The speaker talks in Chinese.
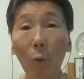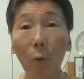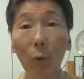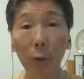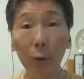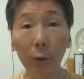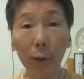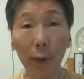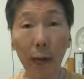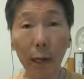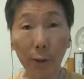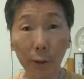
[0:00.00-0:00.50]

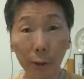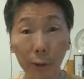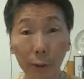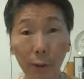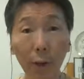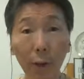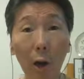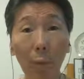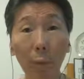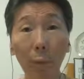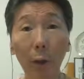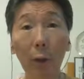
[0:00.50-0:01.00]
我再次
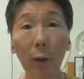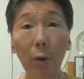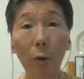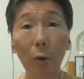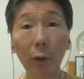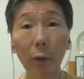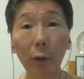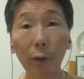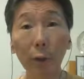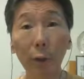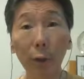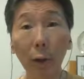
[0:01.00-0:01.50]
到美
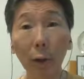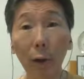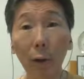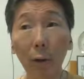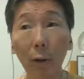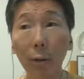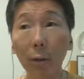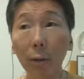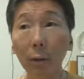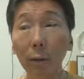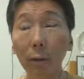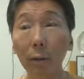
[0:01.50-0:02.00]
国的时
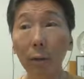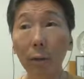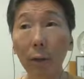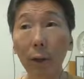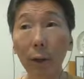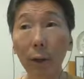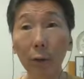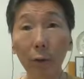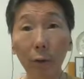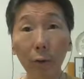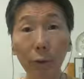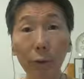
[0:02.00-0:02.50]
候，
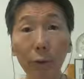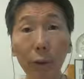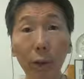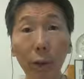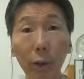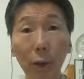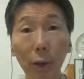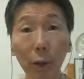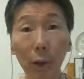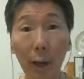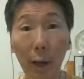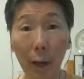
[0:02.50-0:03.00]
也就
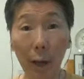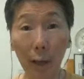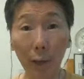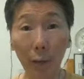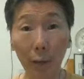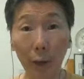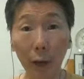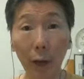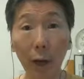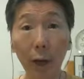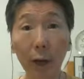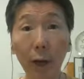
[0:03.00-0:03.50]
是两
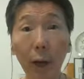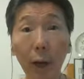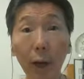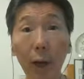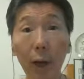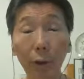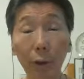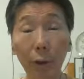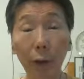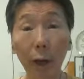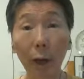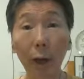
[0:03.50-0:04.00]
千年、
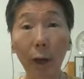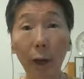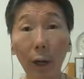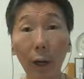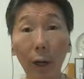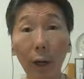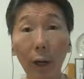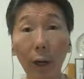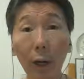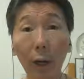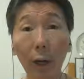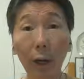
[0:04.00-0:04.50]
两千
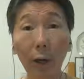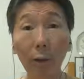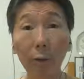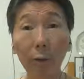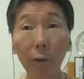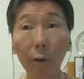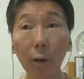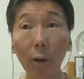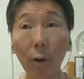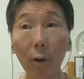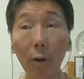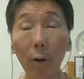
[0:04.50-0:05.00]
零一年那个
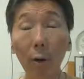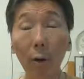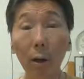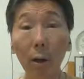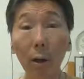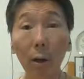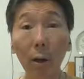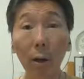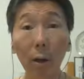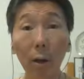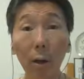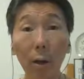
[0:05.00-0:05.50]
时候，
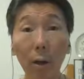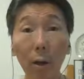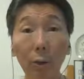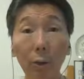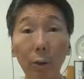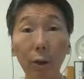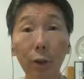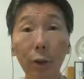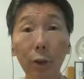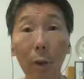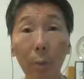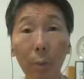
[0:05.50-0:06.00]

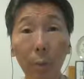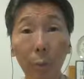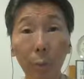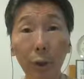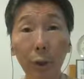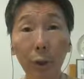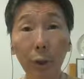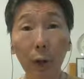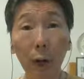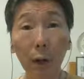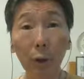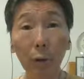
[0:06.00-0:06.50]
是小布
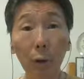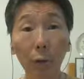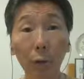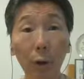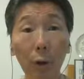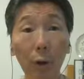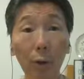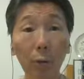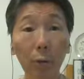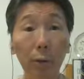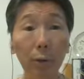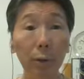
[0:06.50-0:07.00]
希当总
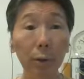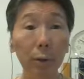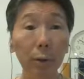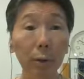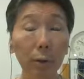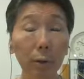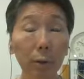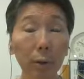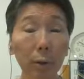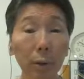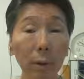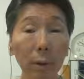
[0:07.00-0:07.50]
统。
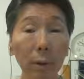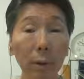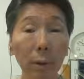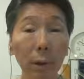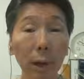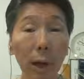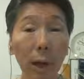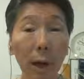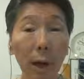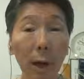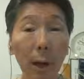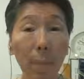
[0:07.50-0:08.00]

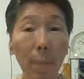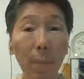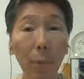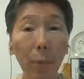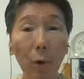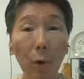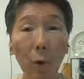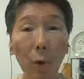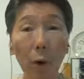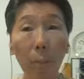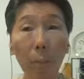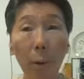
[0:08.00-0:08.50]
那
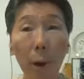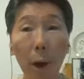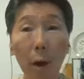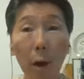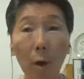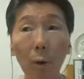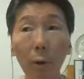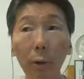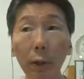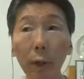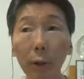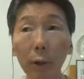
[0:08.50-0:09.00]
Colin
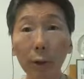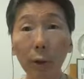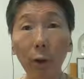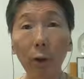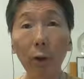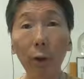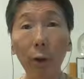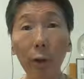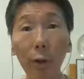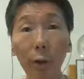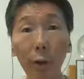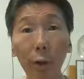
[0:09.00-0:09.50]
Powell 那个时
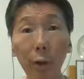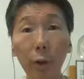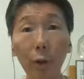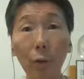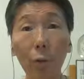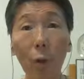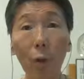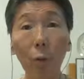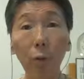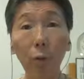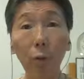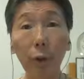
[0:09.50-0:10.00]
候已经是
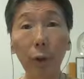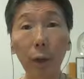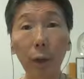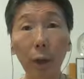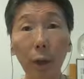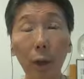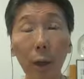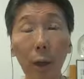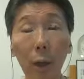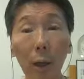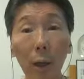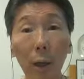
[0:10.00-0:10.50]
国务
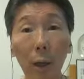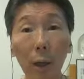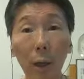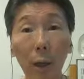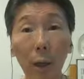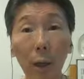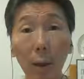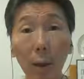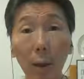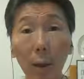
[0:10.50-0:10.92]
卿了，